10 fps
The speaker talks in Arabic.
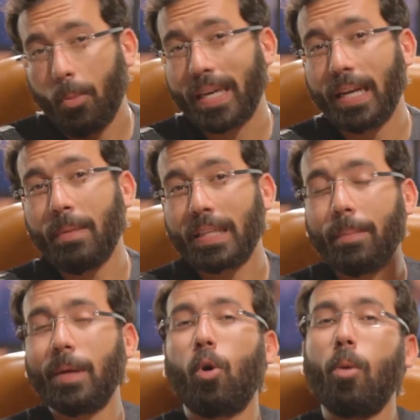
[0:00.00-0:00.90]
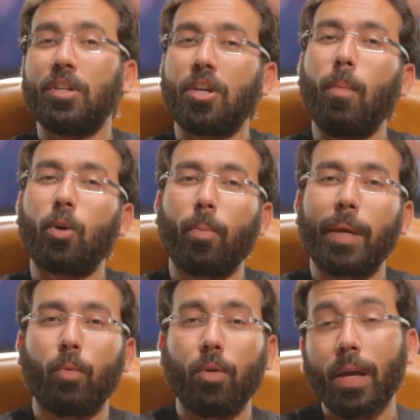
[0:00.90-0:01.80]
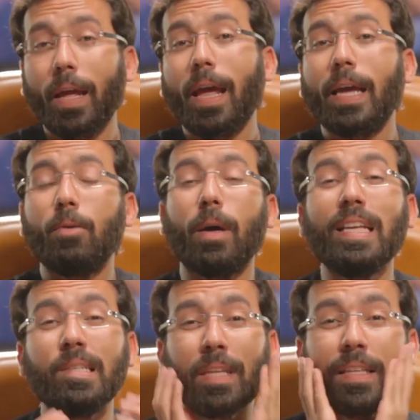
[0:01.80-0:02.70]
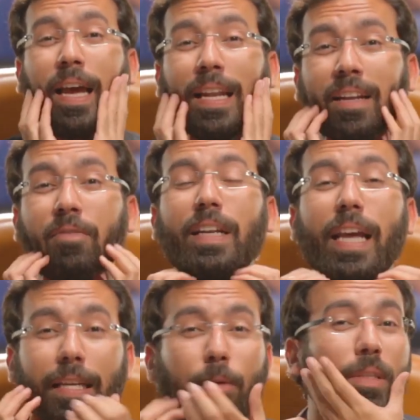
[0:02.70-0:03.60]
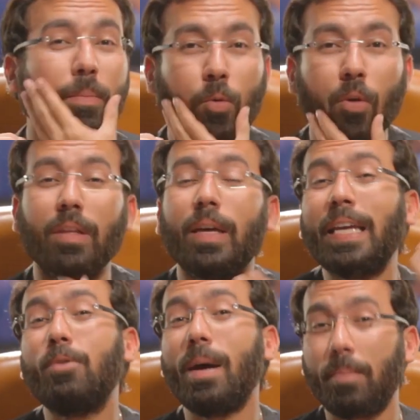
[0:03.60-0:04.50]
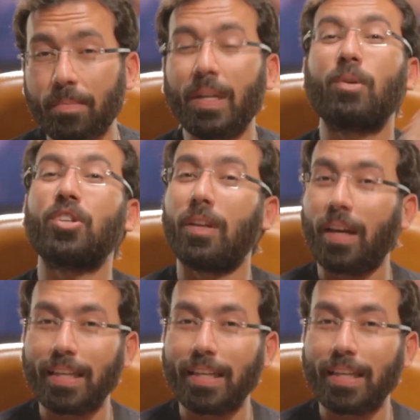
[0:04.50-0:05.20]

وبيكلمك دايما وهو بيشمر كمامه ايوه لازم تتغلغل في اللحيه وانت بتتوضى ايوه بسم الله ما شاء الله